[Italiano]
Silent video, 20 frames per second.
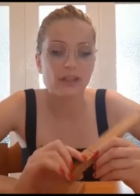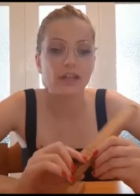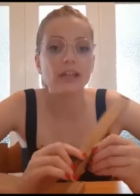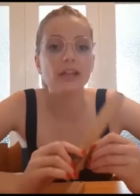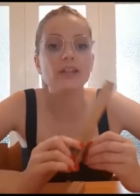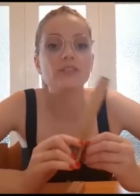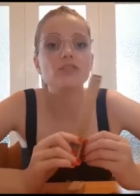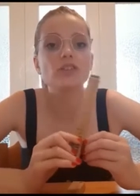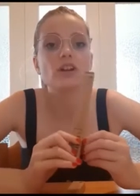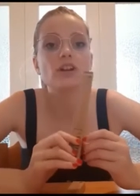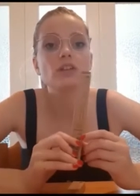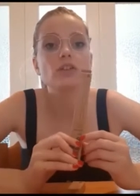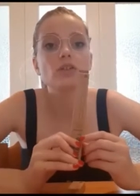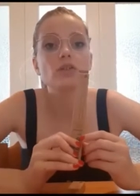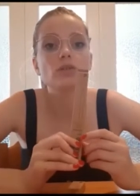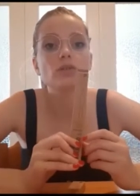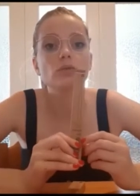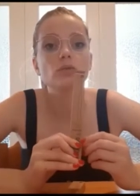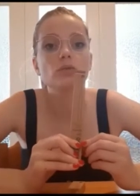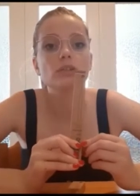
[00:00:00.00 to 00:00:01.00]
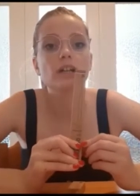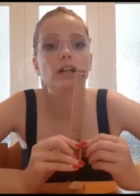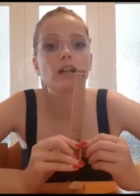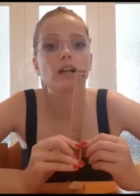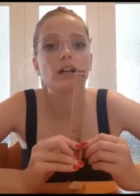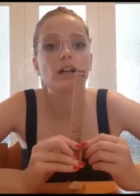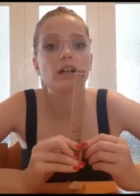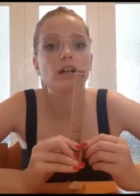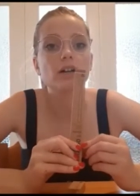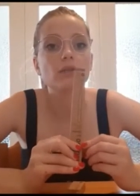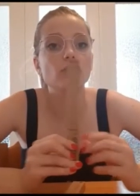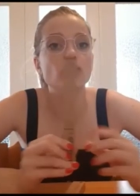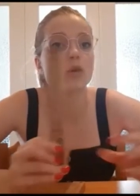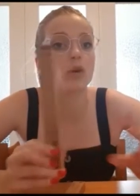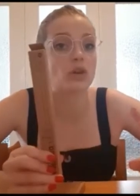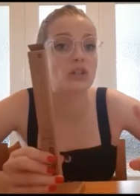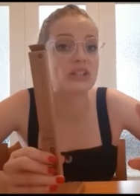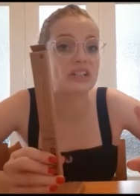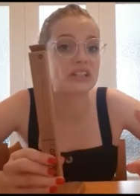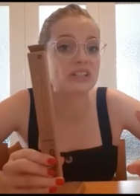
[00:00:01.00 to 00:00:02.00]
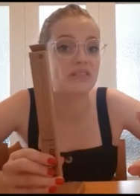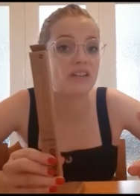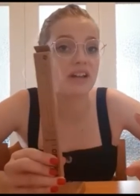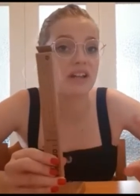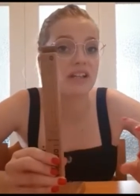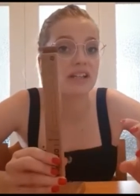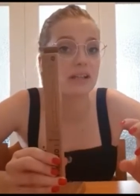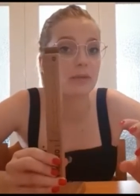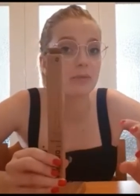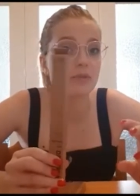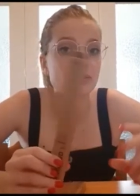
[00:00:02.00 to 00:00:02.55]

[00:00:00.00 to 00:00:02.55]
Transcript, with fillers: e hanno una forza diversa,